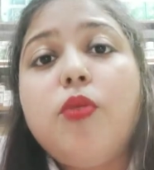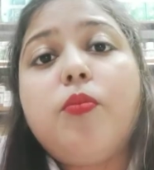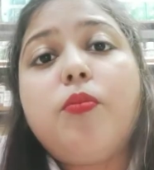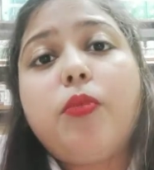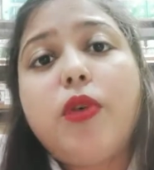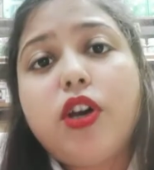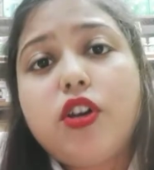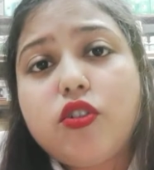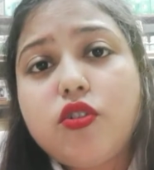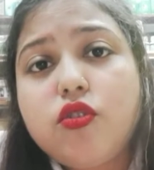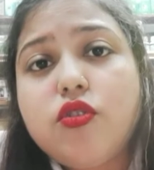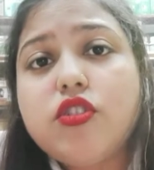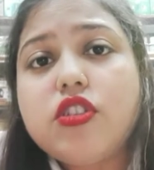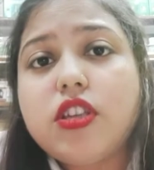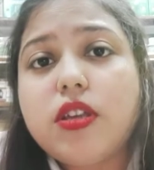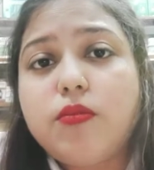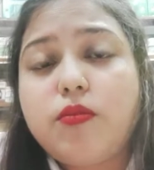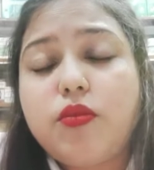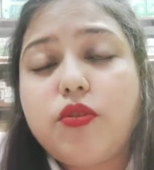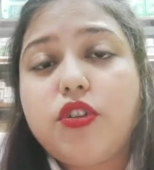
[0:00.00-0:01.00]
बहुगुण
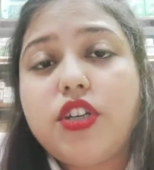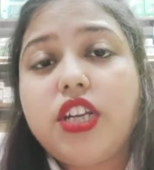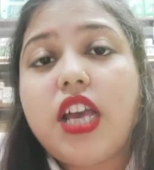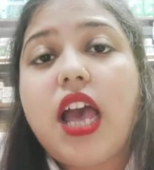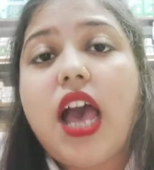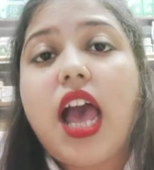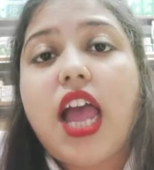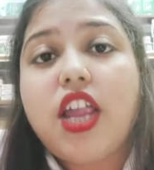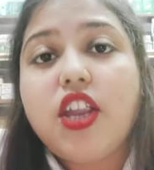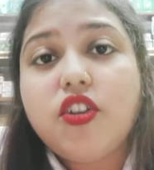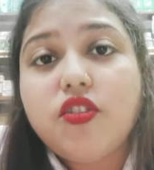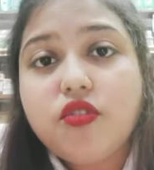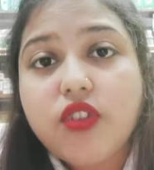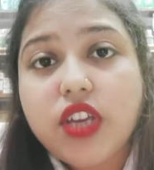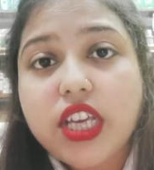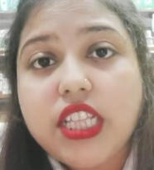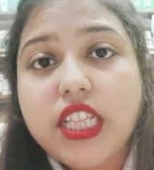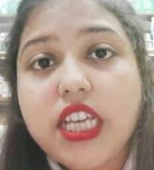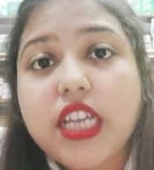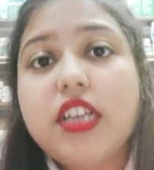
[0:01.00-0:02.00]
संपूर्ण
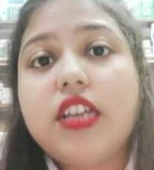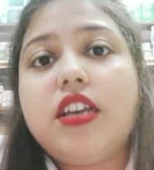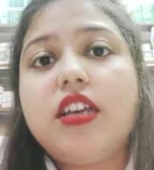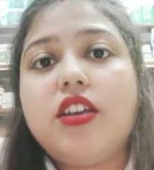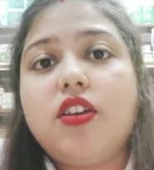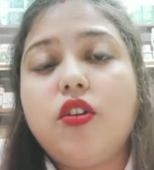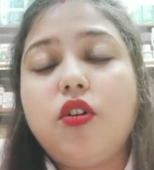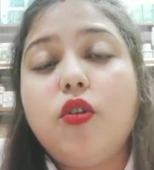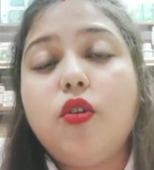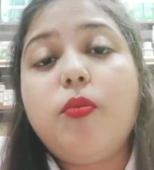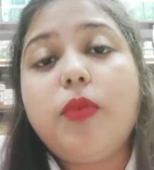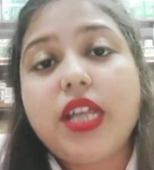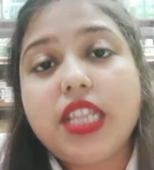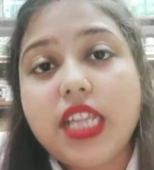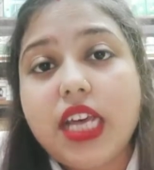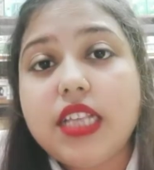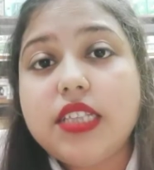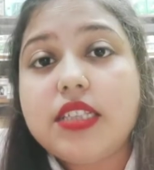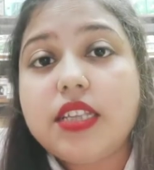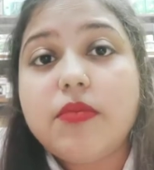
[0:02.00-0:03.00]
आयुर्वेदिक
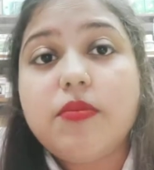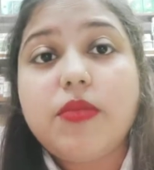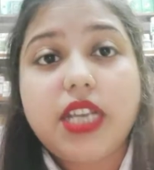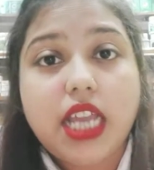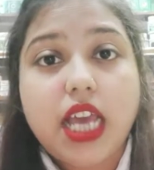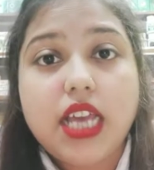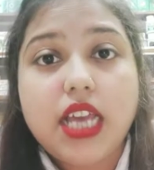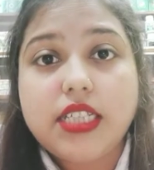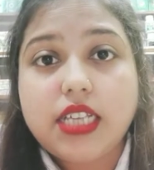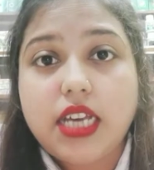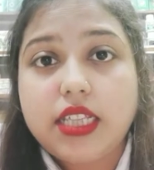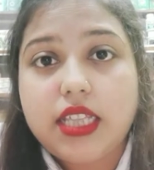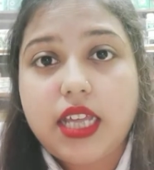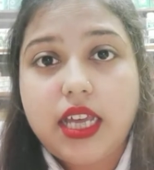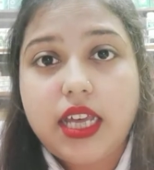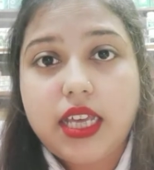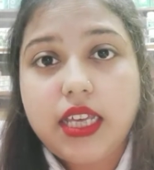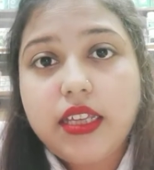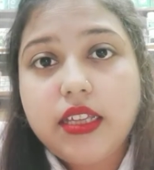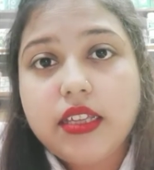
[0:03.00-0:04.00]
उपादान से बनाया जाता
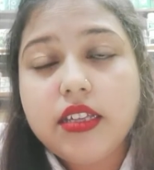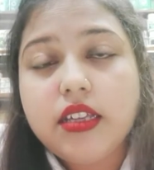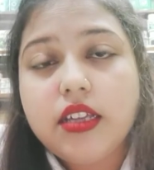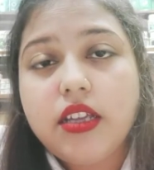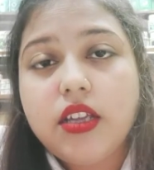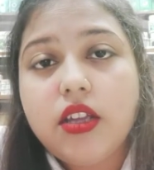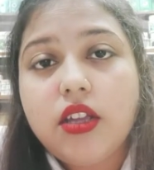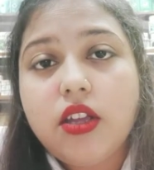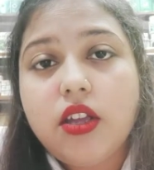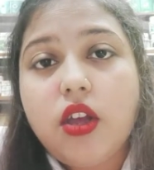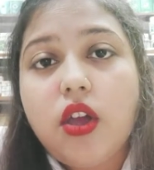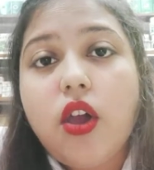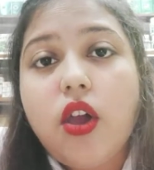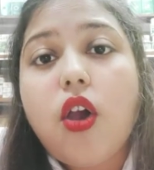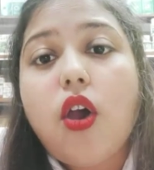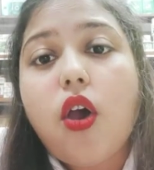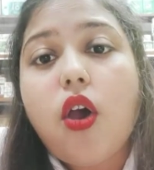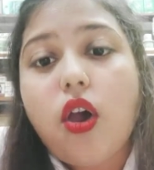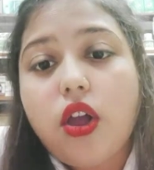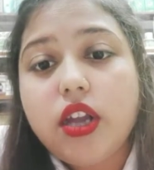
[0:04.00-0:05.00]
है
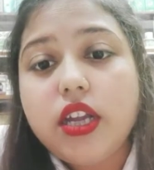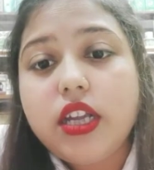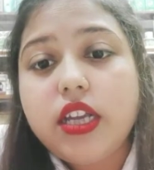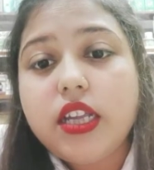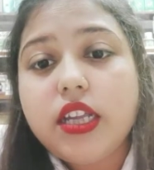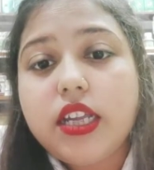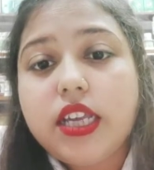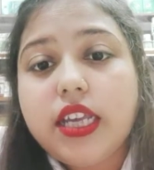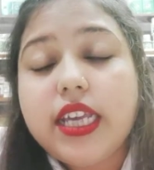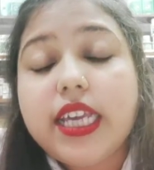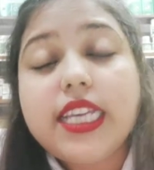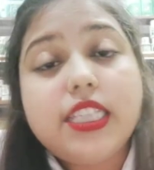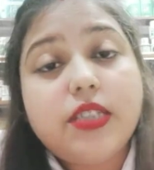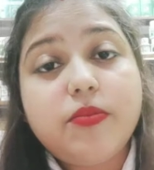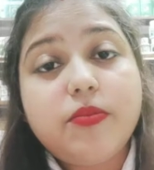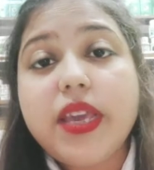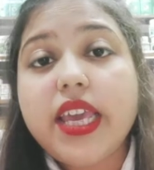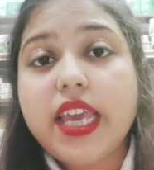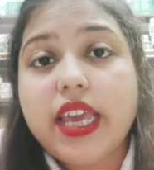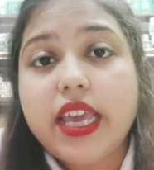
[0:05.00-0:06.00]
और
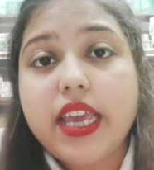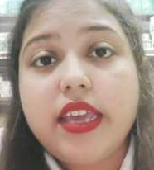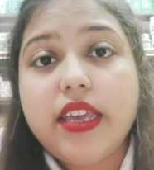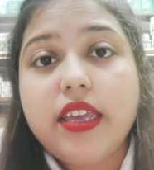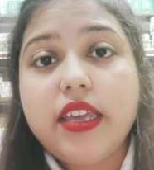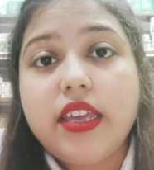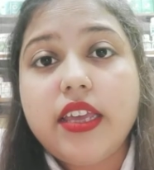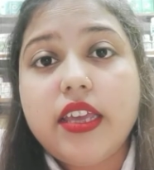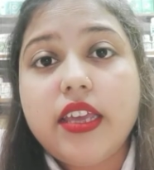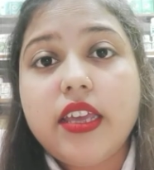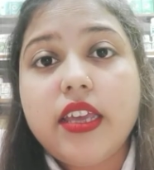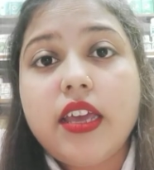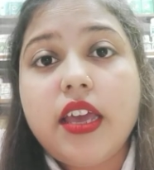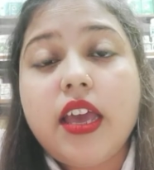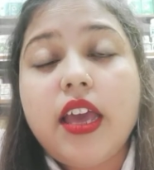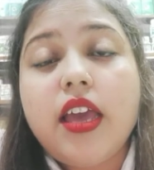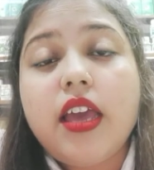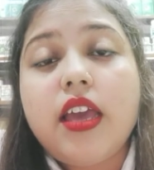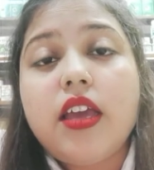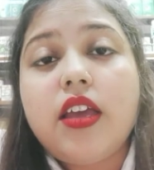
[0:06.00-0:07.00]
इसमें है
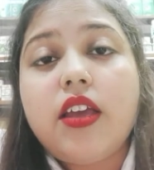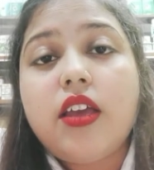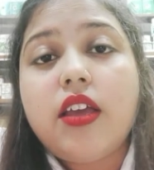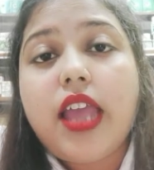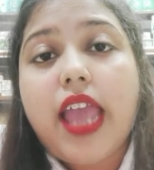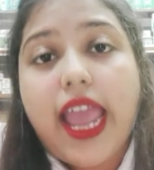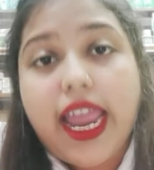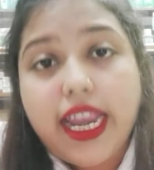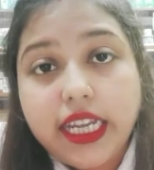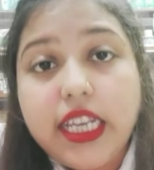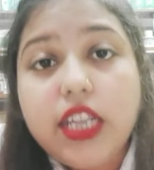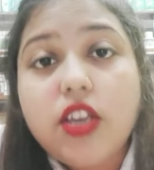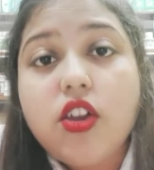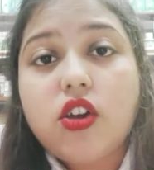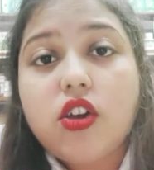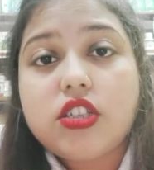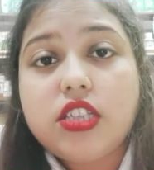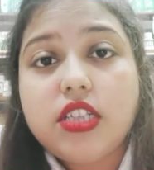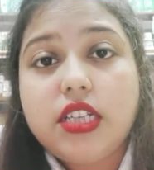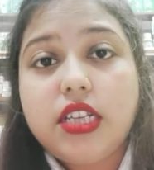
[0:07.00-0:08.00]

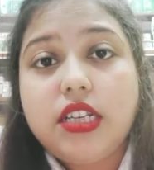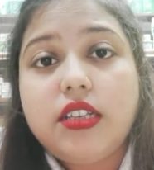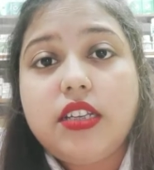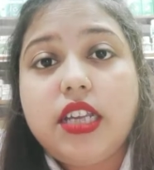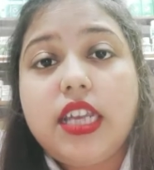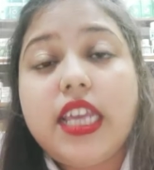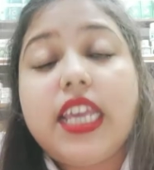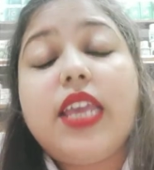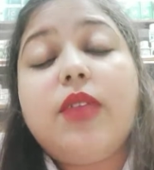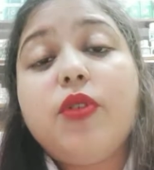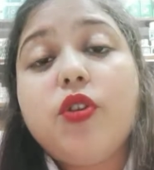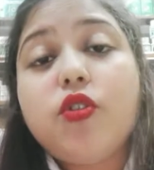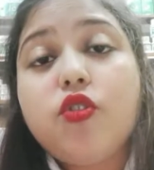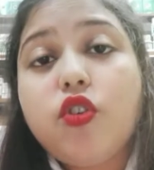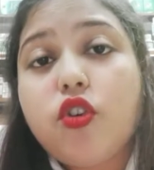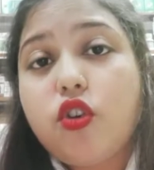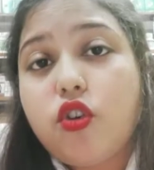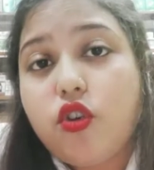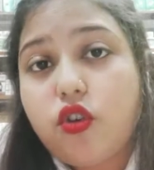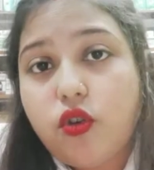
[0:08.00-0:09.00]
एंटीऑक्सीडेंट
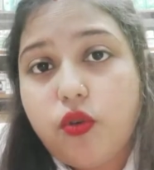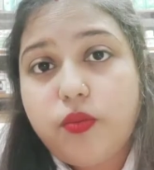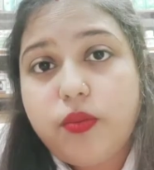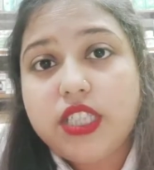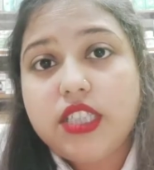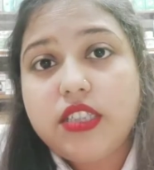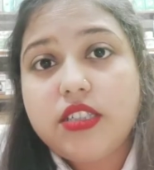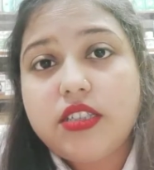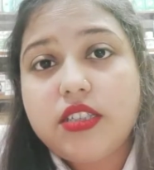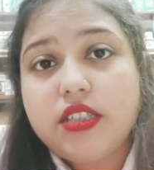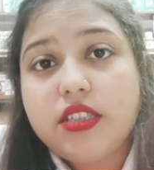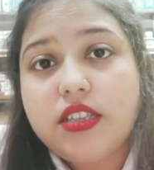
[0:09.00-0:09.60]
इम्यूनोग्लोबिन्स